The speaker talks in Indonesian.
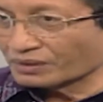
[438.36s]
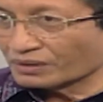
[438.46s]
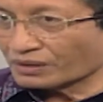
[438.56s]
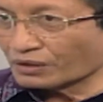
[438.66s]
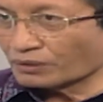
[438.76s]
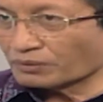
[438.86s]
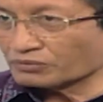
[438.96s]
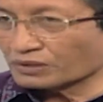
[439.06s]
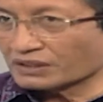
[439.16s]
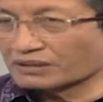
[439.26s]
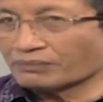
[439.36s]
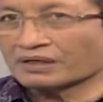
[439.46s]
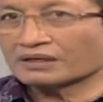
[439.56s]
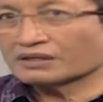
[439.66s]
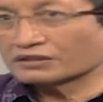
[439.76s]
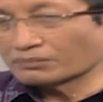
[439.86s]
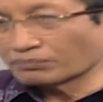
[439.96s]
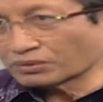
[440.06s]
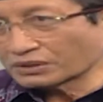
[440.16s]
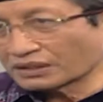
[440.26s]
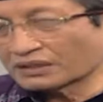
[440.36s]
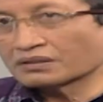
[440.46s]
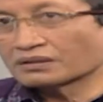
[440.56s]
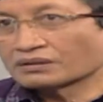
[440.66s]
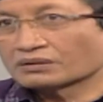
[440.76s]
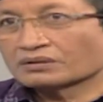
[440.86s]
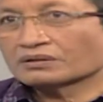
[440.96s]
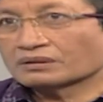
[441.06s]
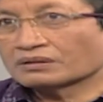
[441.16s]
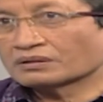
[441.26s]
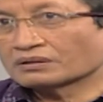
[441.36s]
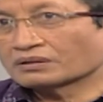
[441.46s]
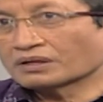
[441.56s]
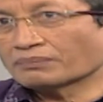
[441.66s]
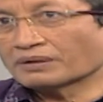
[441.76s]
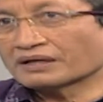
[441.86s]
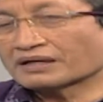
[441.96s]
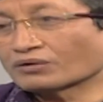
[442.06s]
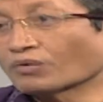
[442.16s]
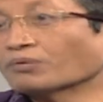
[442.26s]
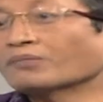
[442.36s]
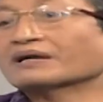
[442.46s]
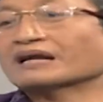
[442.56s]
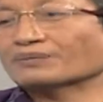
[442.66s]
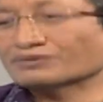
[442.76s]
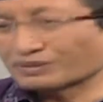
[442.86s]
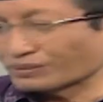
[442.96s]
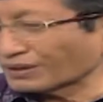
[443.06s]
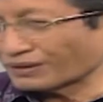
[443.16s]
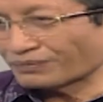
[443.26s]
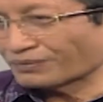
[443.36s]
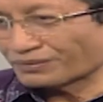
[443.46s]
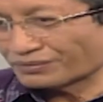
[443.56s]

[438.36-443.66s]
Kalau pasukannya menang dijemput dengan eh, apa ya kelompok merawis itulah kalau mau